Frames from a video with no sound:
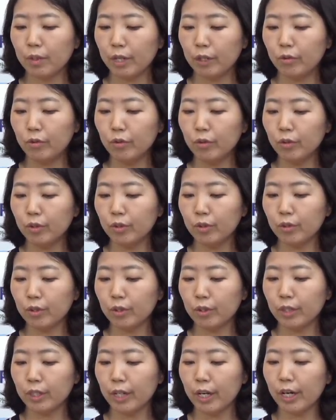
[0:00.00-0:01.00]
대출
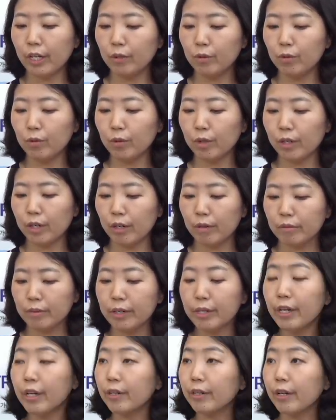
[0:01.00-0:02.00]
제한 쪽이라고
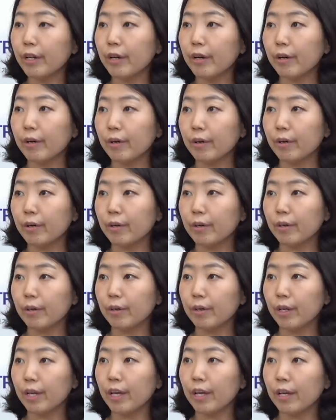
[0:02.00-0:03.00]
생각을 해요.
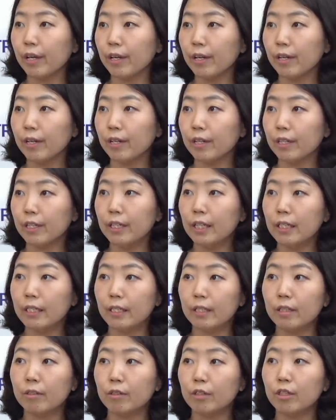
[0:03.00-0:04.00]
예. 근데
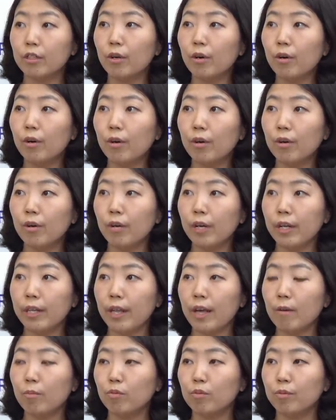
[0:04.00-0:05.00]
지금 그거에
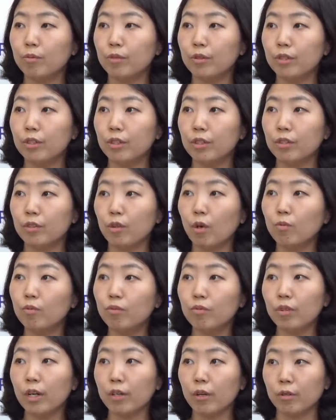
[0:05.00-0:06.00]
대한 부분은
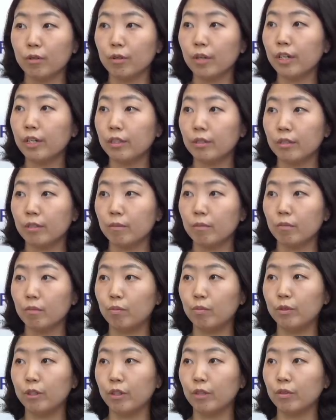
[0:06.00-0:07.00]
정부가 결정하는
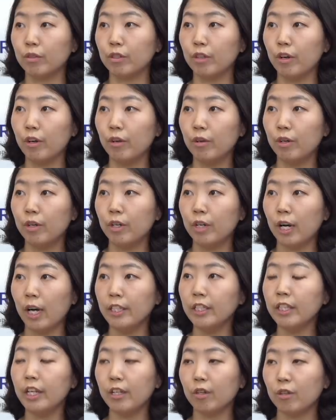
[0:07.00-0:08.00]
부분이거든요. 네.
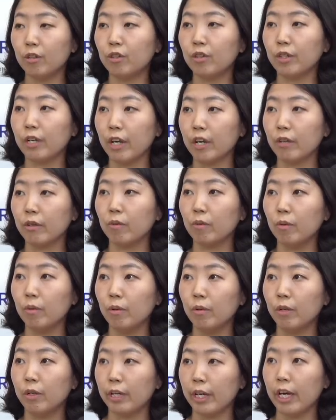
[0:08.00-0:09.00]
한인의 결정이 아니고. 아,
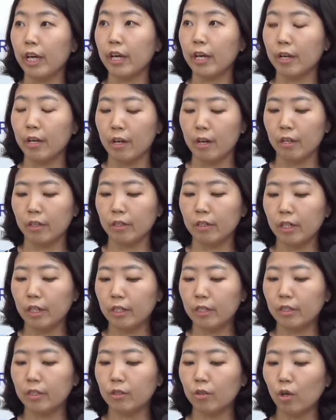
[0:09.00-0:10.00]
그렇죠. 예.
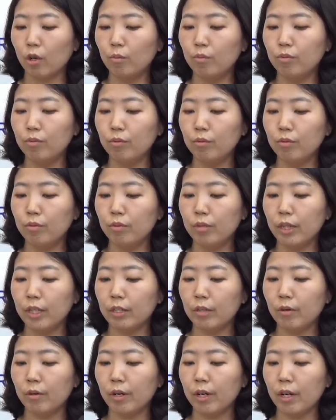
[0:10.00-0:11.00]
근데 지금
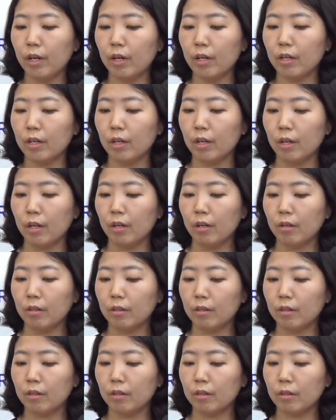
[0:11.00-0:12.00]
정부에서의
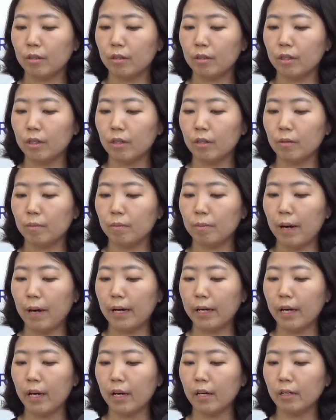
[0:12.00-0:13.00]
그 지금
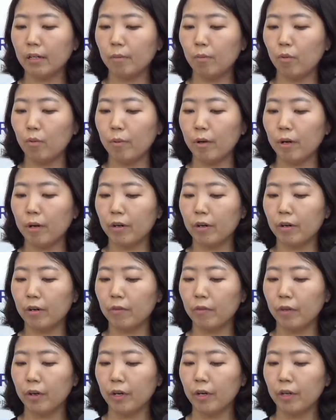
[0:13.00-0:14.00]
방향을
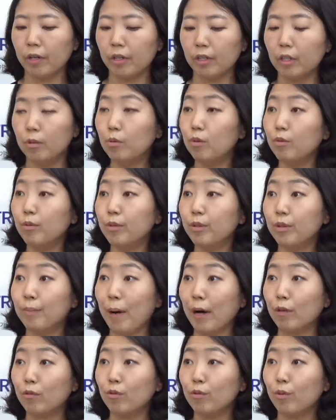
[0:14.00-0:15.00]
보면 그 부분을
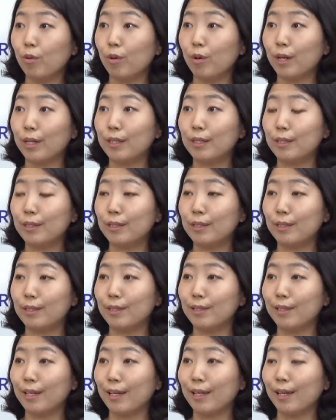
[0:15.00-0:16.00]
바꿀 것
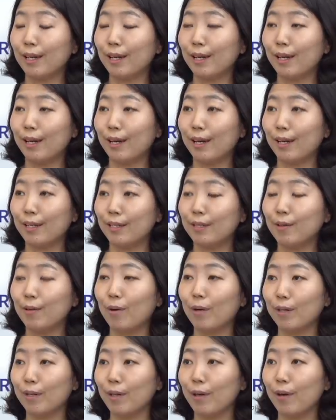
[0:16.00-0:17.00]
같진 않, 아, 않은 것
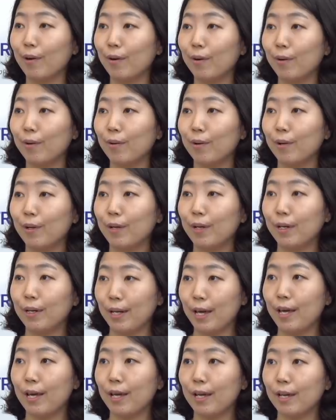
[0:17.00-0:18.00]
같아요. 네.
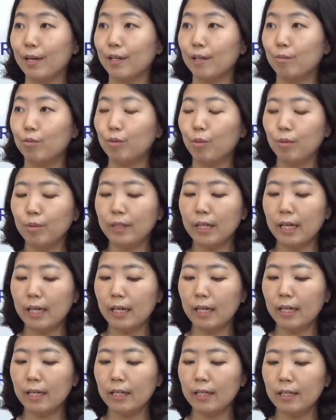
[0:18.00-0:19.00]
예. 그러니까
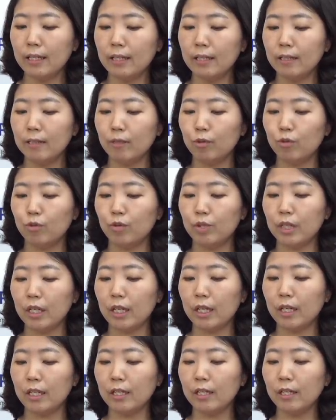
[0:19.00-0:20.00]
부동산
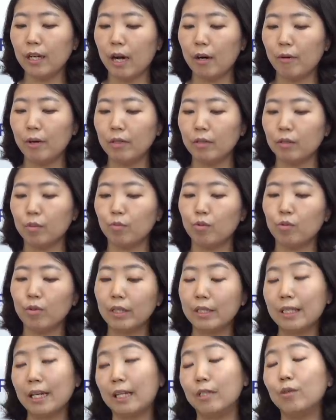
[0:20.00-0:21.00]
규제를 강화해서 이제
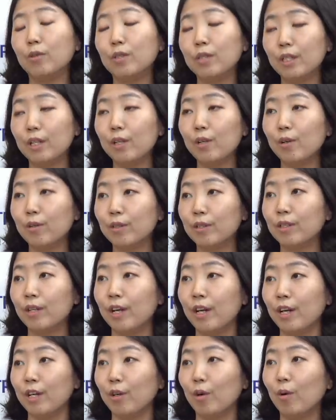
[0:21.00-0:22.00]
부동산 시장 안정시키려는
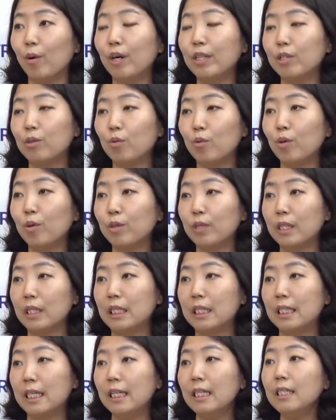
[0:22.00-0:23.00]
여러 가지
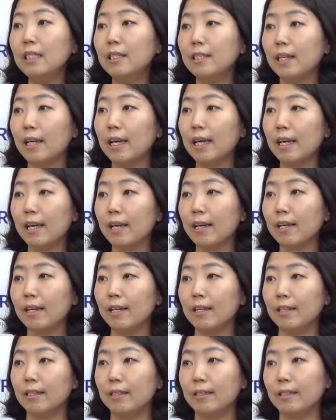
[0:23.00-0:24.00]
노력들을 했는데
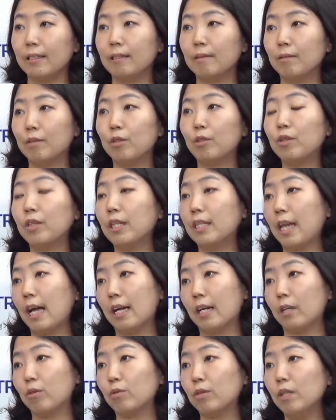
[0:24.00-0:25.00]
음. 지금 그것들이
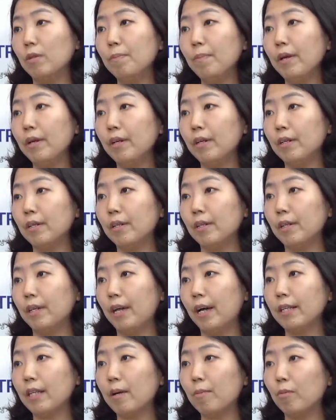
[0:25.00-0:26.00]
다 계속 실패를
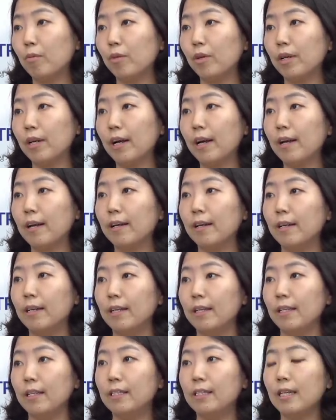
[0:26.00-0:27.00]
하다 보니까 예.
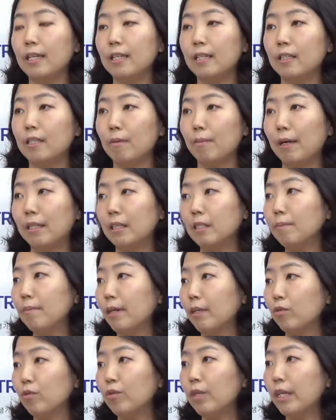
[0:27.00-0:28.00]
네. 이제는 이제
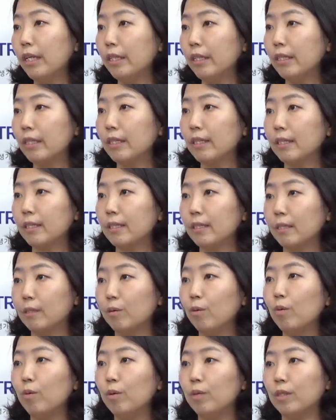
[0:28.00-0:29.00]
마지막 수단
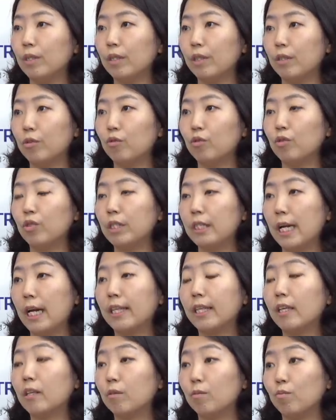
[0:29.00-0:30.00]
으로 이제 음. 대출을
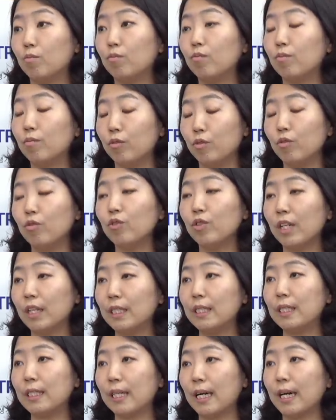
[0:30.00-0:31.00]
제한하는
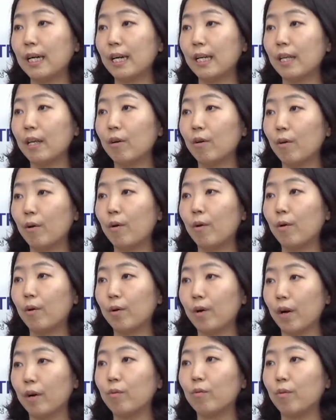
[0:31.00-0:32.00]
수준까지 이제 가게 된 것
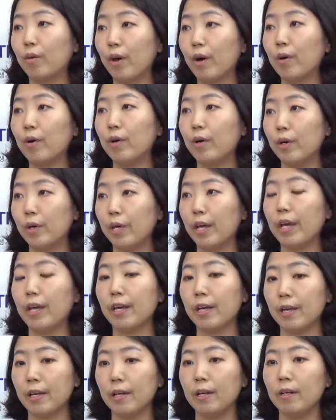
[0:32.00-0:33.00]
같고요. 음. 음.
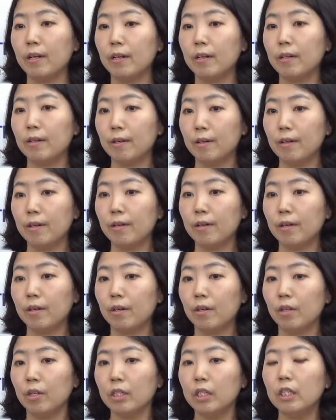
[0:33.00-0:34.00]
예.
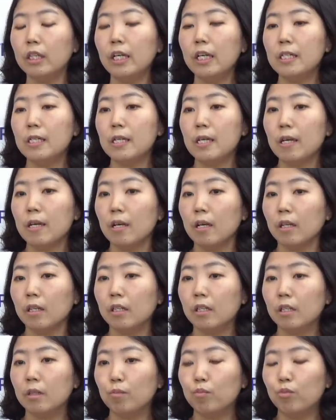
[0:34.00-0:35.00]
어, 근데 이제
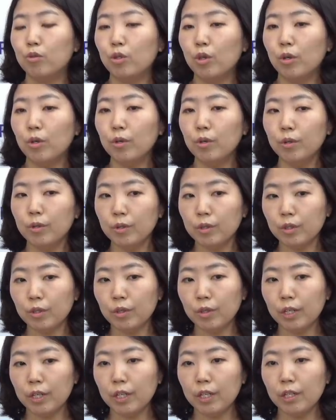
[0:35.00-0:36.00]
그
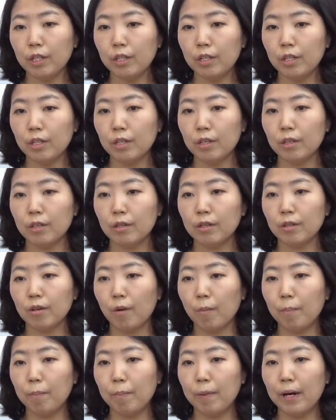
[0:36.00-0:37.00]
부정적인
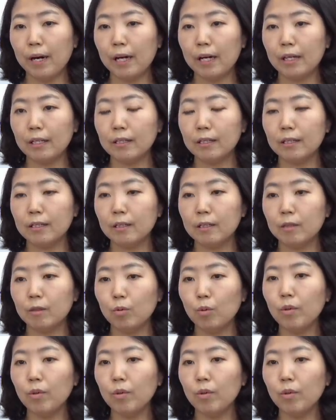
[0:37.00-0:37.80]
여파들 네.